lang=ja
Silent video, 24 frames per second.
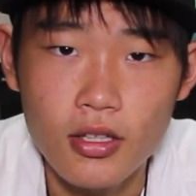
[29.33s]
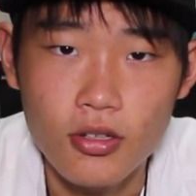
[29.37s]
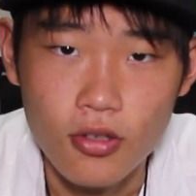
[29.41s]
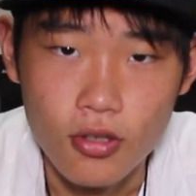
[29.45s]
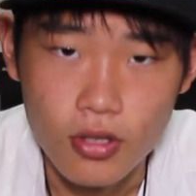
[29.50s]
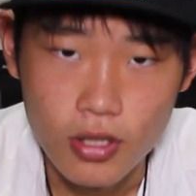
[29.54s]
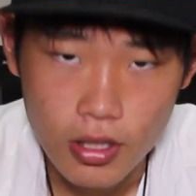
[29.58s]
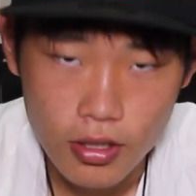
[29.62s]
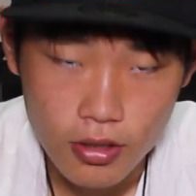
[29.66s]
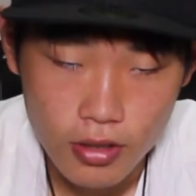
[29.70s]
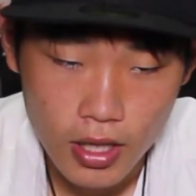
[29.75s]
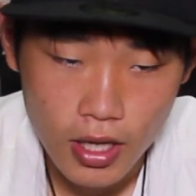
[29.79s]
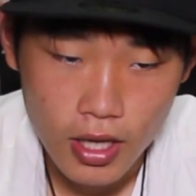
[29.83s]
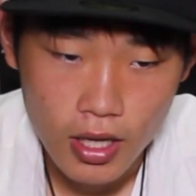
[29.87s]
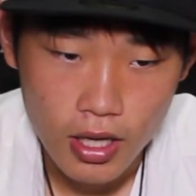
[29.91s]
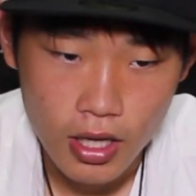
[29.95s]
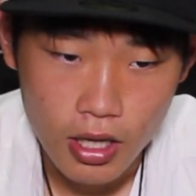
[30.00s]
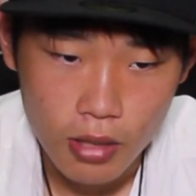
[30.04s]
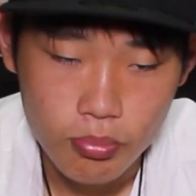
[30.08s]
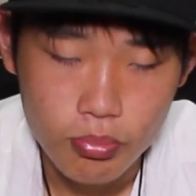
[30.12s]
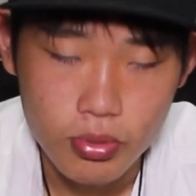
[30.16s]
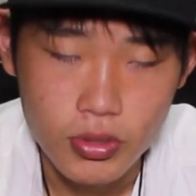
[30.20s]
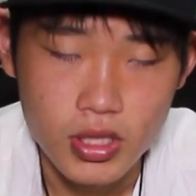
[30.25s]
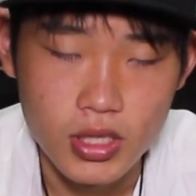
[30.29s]
動画をね
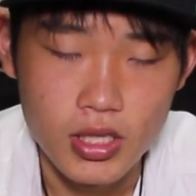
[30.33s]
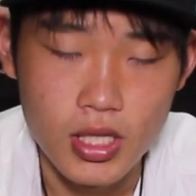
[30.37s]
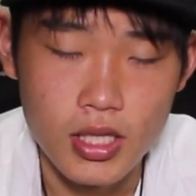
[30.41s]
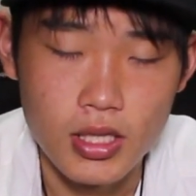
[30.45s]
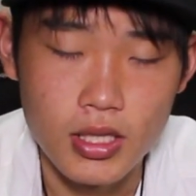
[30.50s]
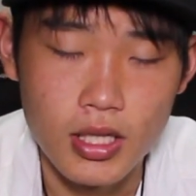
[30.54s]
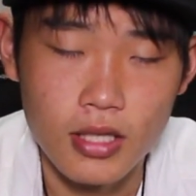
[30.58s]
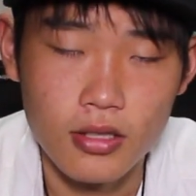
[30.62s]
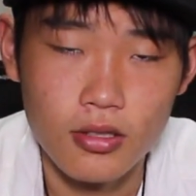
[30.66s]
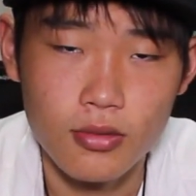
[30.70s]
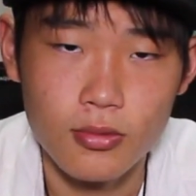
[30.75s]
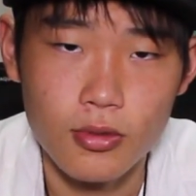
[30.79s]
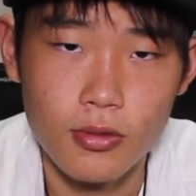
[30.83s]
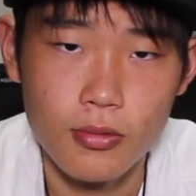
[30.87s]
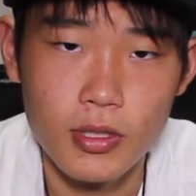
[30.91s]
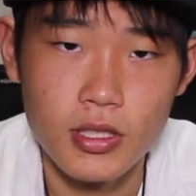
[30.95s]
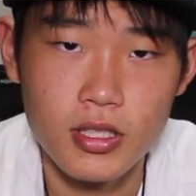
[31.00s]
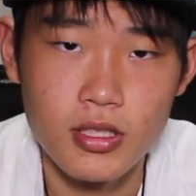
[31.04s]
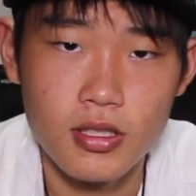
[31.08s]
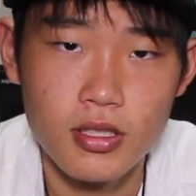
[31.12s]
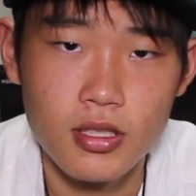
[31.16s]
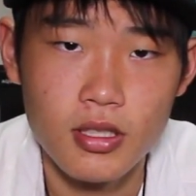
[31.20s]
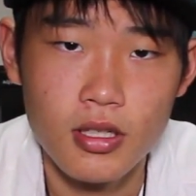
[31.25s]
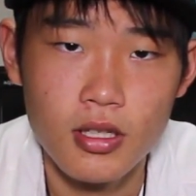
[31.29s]
アップしていきたいと思いま
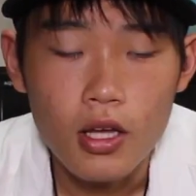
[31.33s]
す。